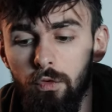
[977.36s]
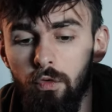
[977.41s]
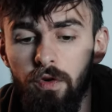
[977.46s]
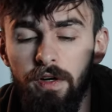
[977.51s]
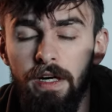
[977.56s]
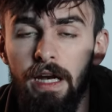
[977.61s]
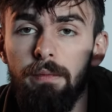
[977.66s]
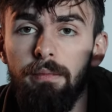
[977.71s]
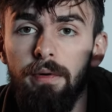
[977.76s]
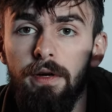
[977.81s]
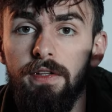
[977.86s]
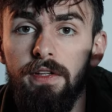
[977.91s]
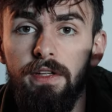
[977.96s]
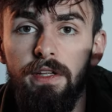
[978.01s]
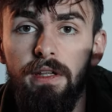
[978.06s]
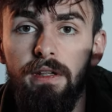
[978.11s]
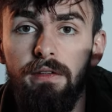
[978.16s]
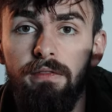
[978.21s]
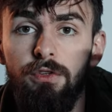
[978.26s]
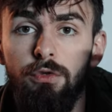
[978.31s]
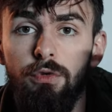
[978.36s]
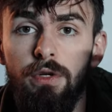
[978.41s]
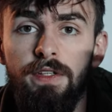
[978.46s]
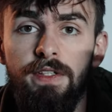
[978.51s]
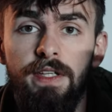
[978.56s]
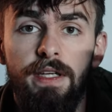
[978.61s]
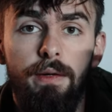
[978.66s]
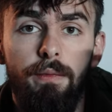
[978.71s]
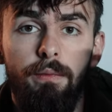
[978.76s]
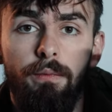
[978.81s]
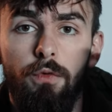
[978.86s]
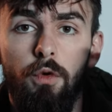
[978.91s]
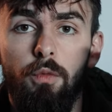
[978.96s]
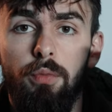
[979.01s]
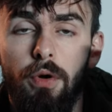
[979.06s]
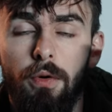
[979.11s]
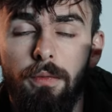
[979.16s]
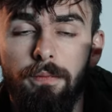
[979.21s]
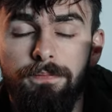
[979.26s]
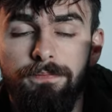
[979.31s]
ouvrir l'iPad et visualiser le
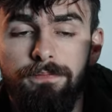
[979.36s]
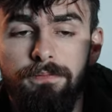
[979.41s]
plan.